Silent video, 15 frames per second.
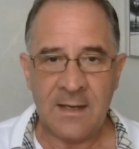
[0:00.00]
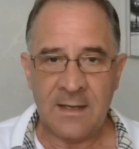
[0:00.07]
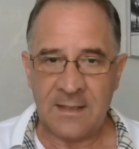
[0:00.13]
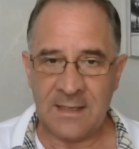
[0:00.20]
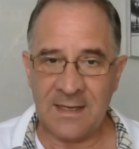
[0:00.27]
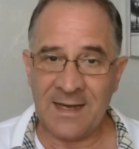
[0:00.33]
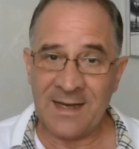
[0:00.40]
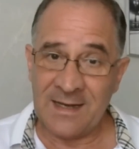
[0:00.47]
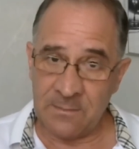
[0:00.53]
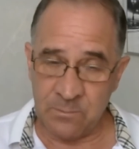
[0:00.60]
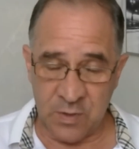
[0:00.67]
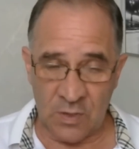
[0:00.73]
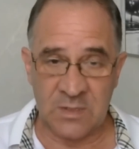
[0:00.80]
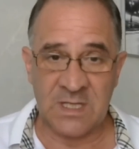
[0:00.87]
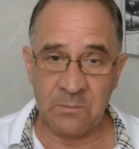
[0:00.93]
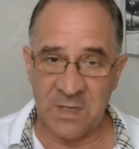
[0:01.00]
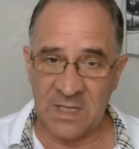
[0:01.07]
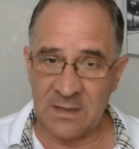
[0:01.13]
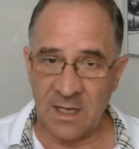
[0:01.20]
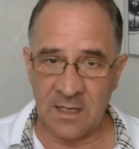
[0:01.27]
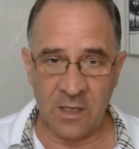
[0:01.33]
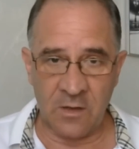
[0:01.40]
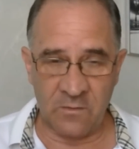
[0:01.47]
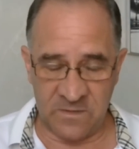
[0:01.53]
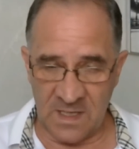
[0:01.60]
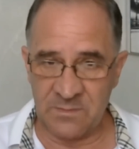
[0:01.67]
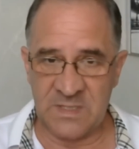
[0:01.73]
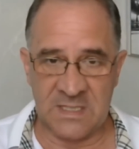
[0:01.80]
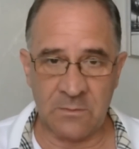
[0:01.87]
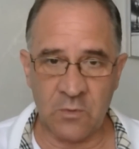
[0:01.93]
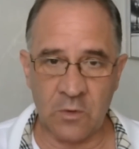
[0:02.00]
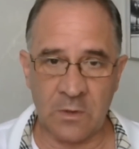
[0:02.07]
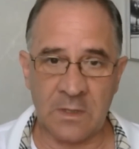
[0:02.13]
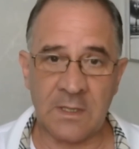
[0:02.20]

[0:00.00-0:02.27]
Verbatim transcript: Я просто предлагаю вам, Тимур,